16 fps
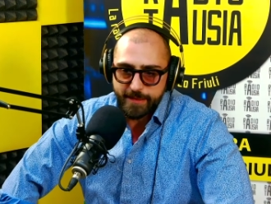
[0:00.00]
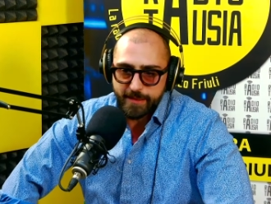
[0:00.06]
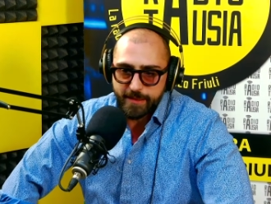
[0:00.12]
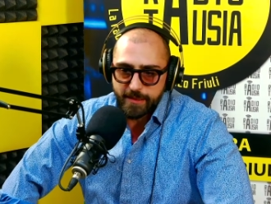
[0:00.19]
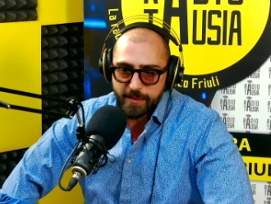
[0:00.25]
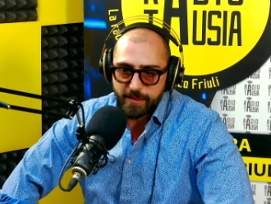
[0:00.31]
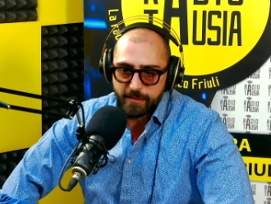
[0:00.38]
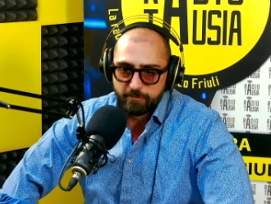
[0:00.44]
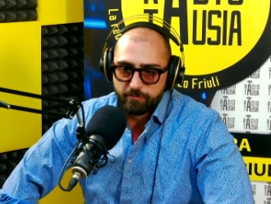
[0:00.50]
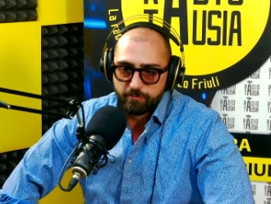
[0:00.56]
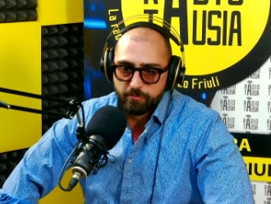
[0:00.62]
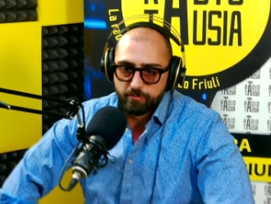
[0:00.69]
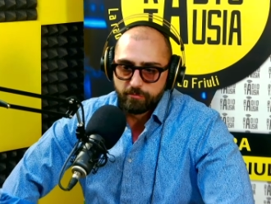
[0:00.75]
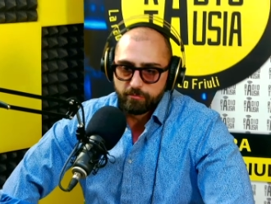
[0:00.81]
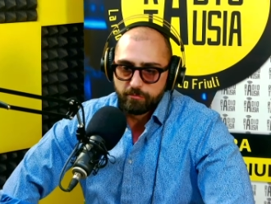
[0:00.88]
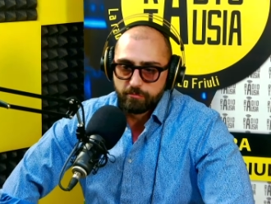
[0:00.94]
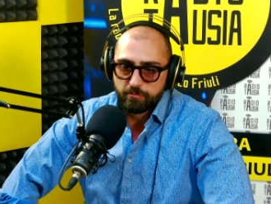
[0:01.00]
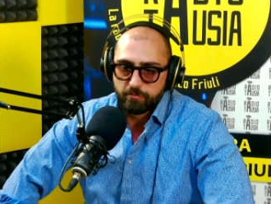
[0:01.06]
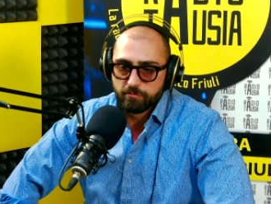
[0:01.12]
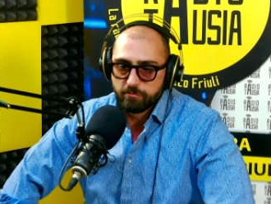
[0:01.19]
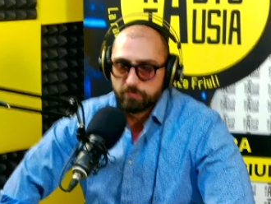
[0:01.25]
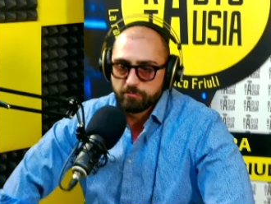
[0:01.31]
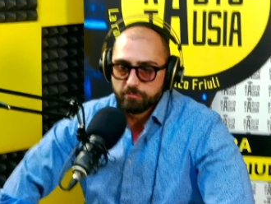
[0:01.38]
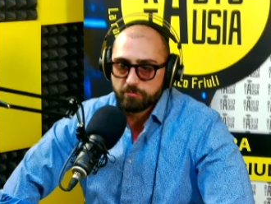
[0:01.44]
Ehm,
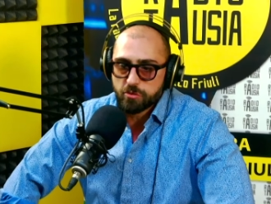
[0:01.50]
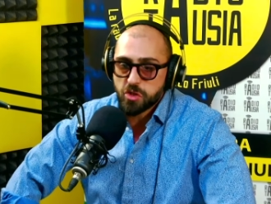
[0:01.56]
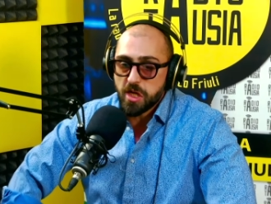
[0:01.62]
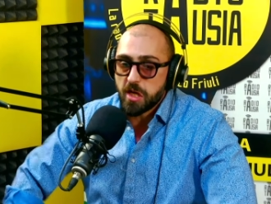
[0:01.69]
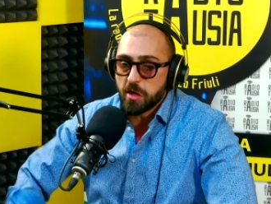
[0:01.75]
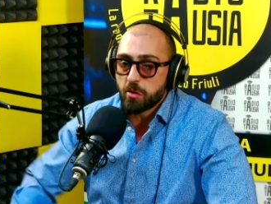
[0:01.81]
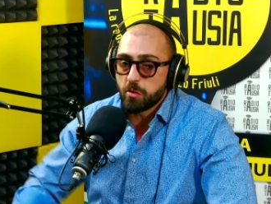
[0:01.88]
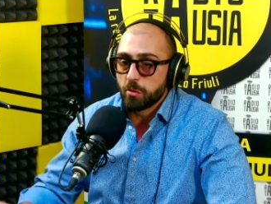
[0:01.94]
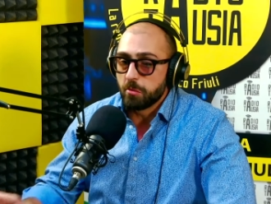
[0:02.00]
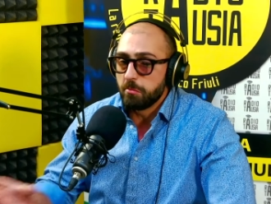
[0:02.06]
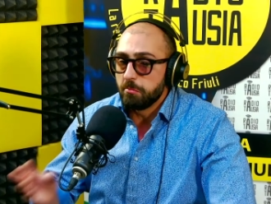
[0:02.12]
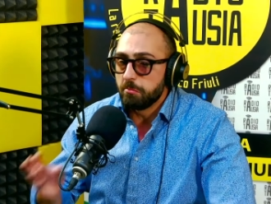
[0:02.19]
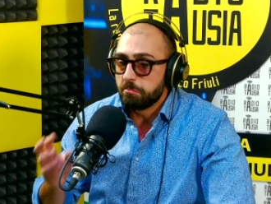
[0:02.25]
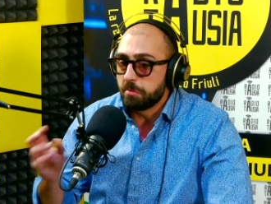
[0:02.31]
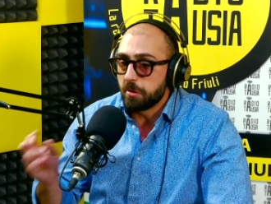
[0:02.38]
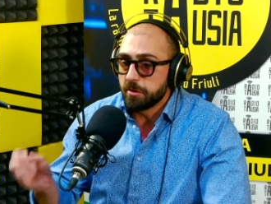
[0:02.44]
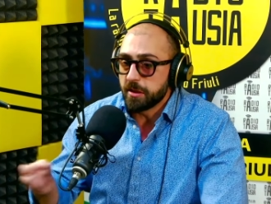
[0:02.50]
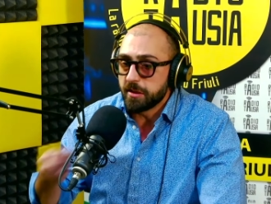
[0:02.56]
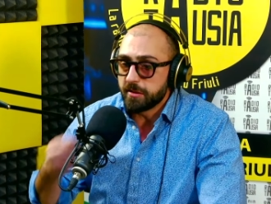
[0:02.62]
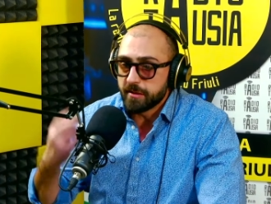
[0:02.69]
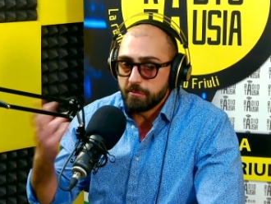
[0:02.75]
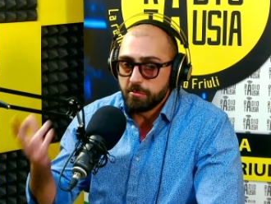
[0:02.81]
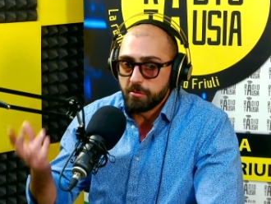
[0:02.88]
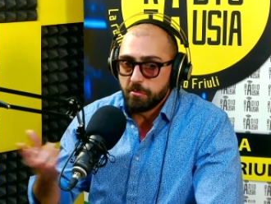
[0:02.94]
c'è ancora un po' di
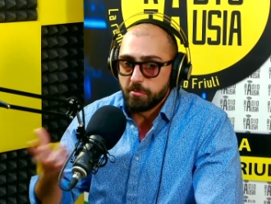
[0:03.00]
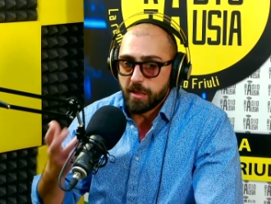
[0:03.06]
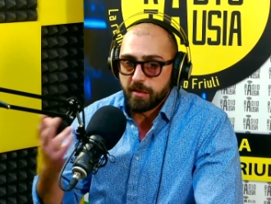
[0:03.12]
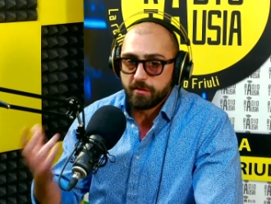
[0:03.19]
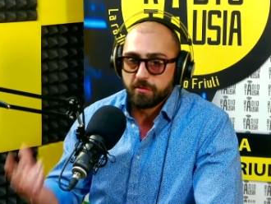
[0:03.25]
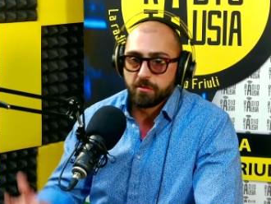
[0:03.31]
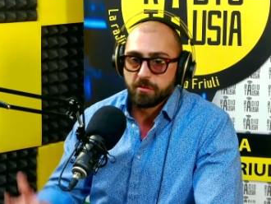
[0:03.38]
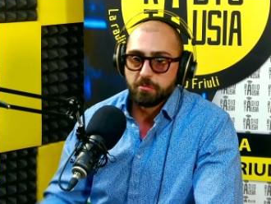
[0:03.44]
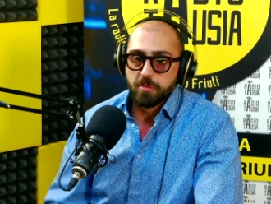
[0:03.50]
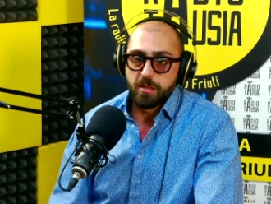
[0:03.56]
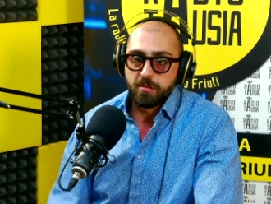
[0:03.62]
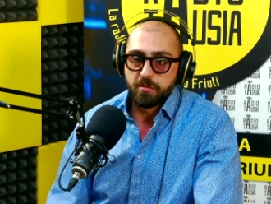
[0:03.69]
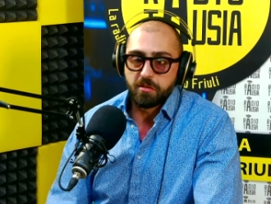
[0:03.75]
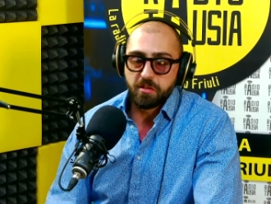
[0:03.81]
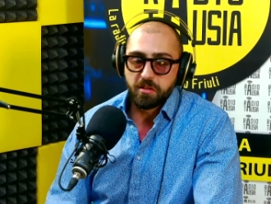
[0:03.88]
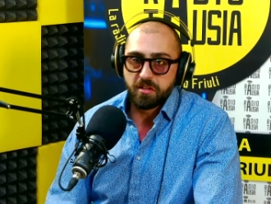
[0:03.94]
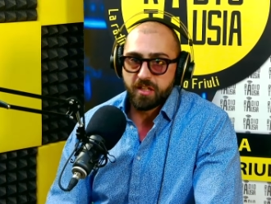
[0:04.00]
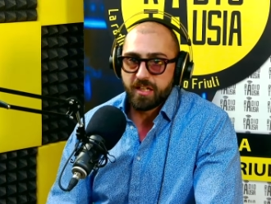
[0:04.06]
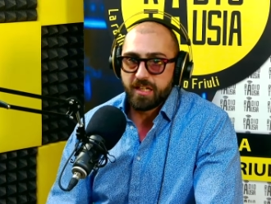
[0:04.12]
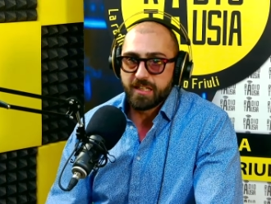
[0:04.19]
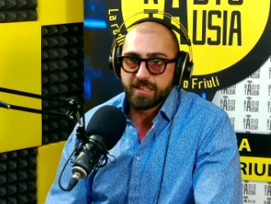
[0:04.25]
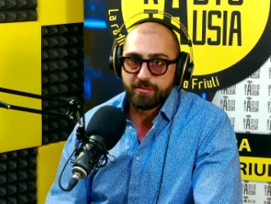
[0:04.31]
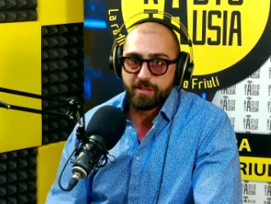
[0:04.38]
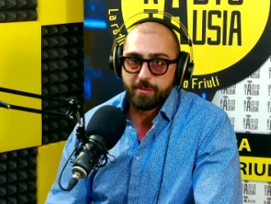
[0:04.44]
tabù, ma insomma,
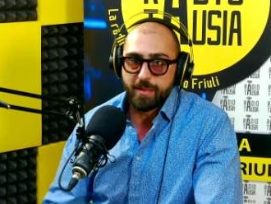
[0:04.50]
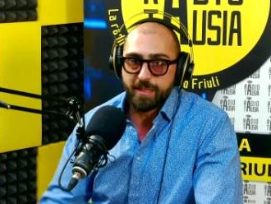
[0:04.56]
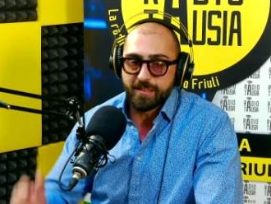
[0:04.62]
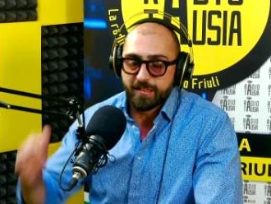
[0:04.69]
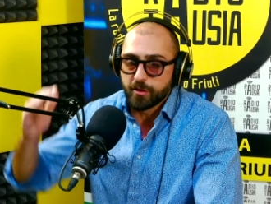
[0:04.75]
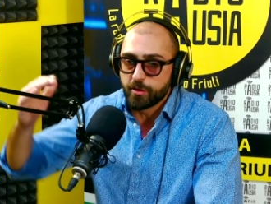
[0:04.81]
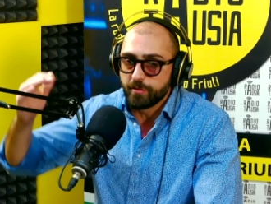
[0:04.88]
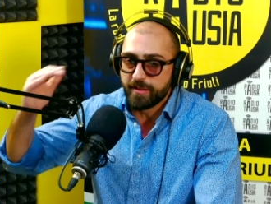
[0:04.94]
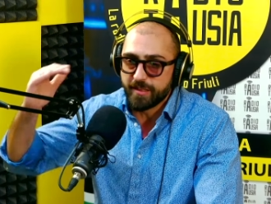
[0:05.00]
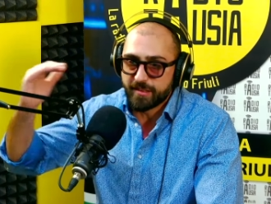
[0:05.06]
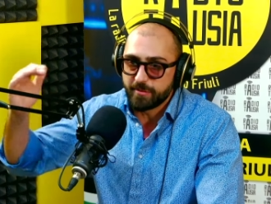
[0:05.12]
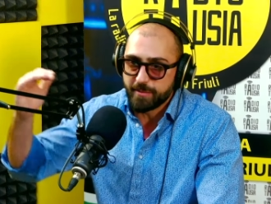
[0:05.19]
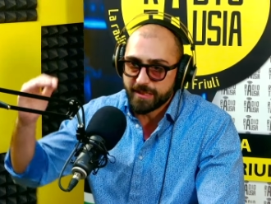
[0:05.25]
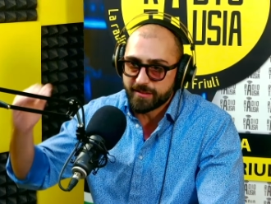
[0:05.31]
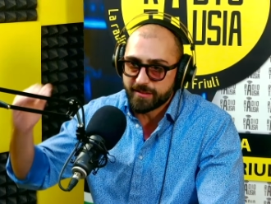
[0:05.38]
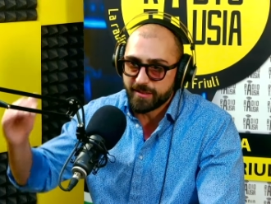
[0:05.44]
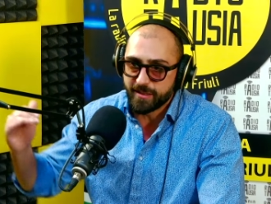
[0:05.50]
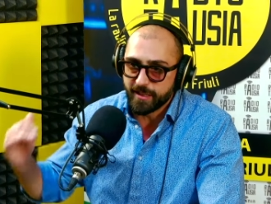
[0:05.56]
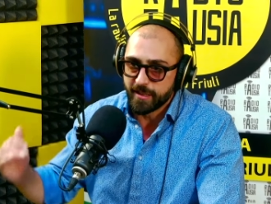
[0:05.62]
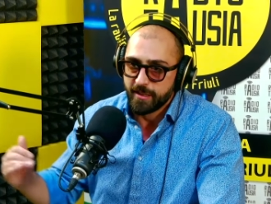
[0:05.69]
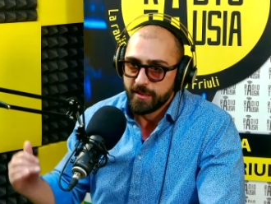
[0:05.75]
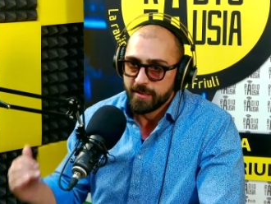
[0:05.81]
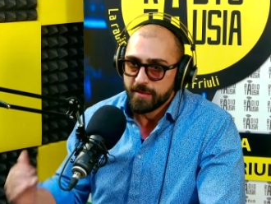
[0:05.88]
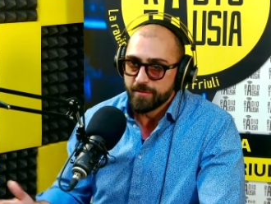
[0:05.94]
relativamente se dovessi
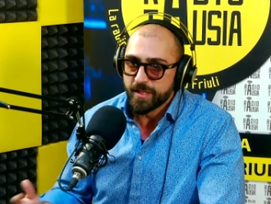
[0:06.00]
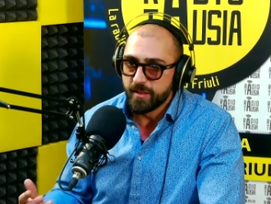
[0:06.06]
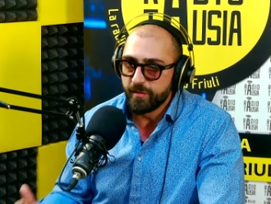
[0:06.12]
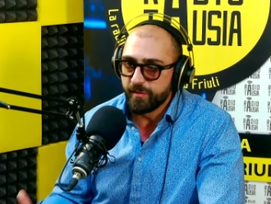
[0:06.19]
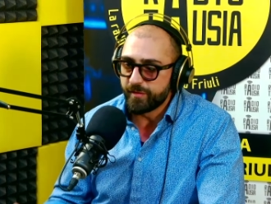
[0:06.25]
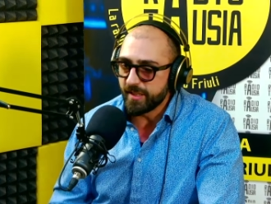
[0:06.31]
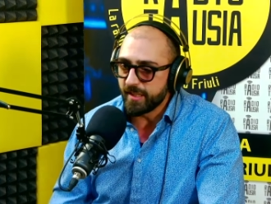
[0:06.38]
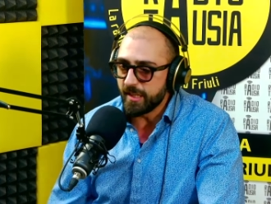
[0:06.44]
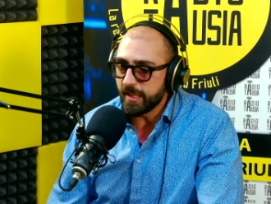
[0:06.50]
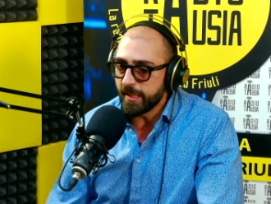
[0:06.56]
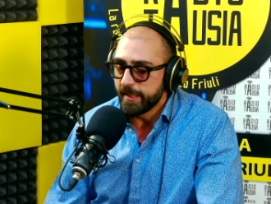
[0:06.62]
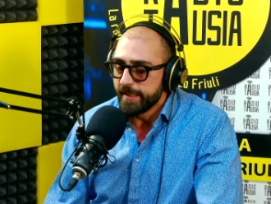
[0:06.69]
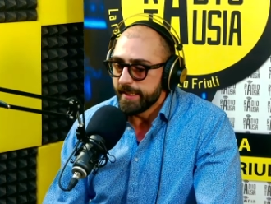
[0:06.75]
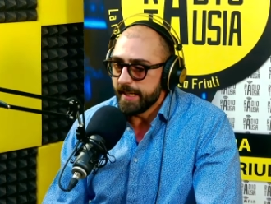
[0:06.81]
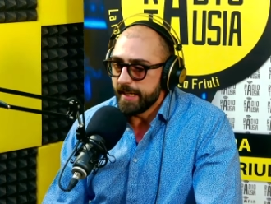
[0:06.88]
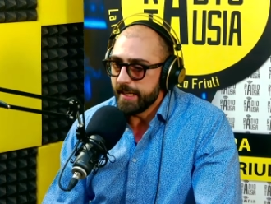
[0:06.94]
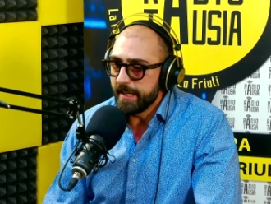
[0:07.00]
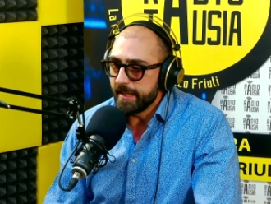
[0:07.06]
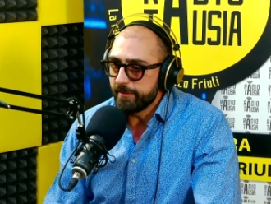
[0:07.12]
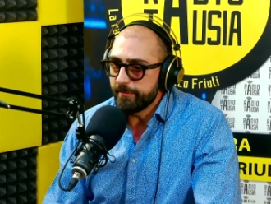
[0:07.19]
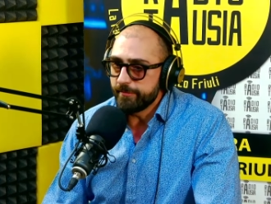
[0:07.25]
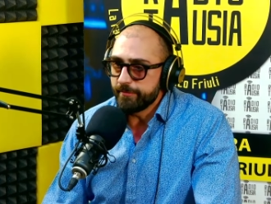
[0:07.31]
mettere in fila. Ma la scala,